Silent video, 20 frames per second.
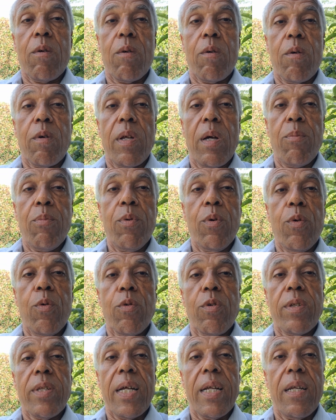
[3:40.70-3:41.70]
on a pu
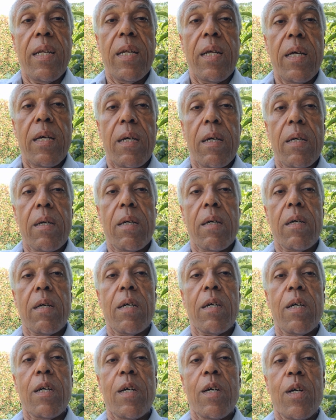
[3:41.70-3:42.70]
constater
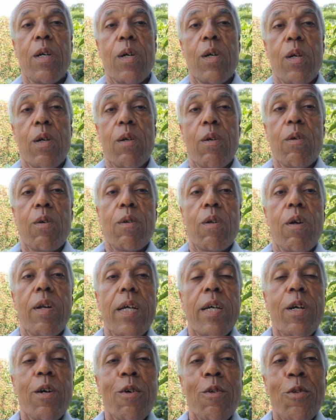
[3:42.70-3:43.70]
que dans
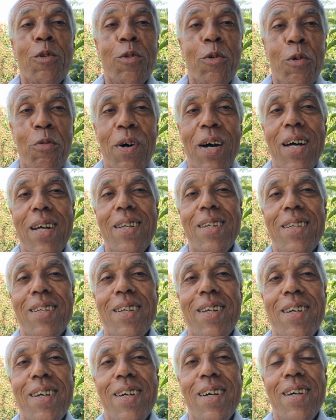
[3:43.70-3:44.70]
les grandes
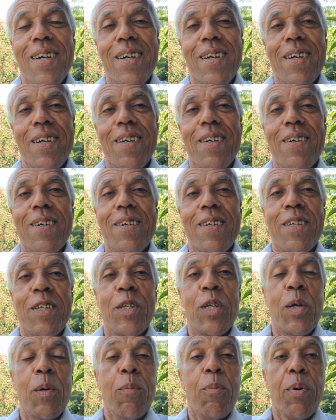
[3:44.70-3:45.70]
surfaces,
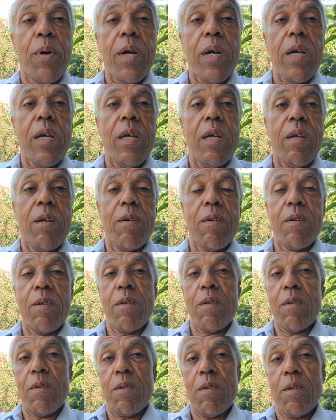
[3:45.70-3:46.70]
des prix
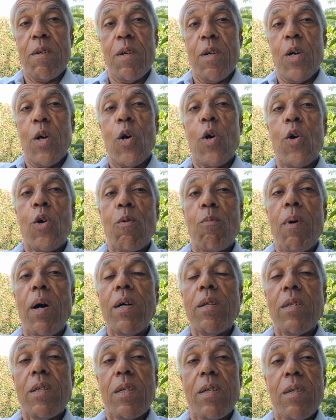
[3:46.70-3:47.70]
euh,
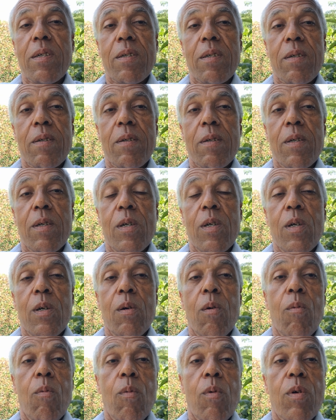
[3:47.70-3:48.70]
augmentent
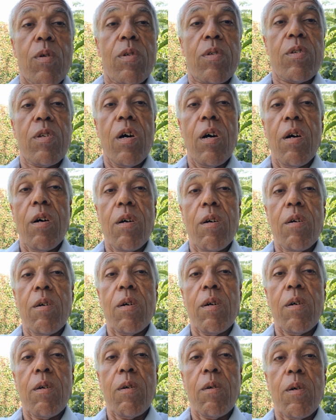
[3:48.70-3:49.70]

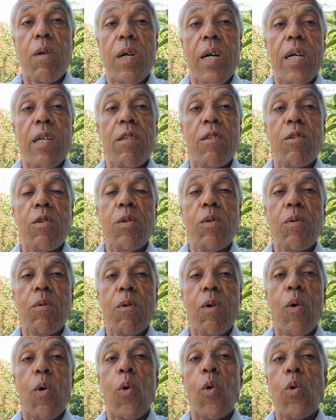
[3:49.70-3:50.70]
sans raison
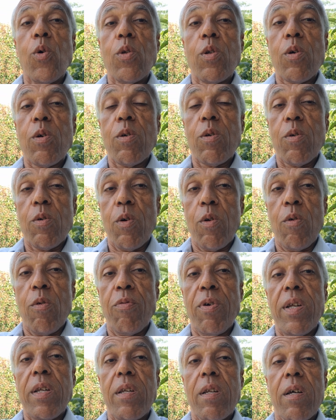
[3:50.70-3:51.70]
autre que le
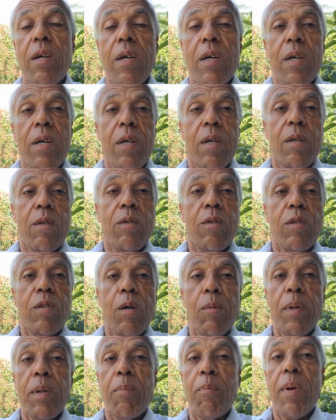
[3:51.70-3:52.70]
fait de
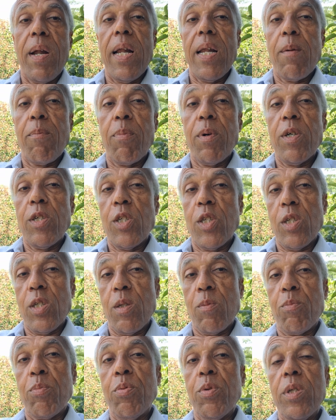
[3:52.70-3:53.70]
s'en mettre plein les
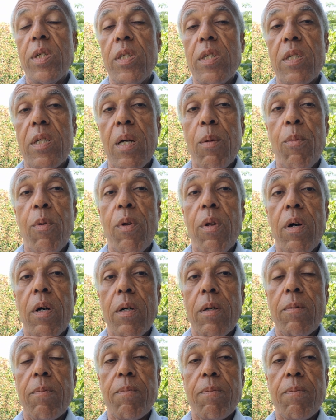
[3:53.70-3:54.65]
poches pour les distributeurs.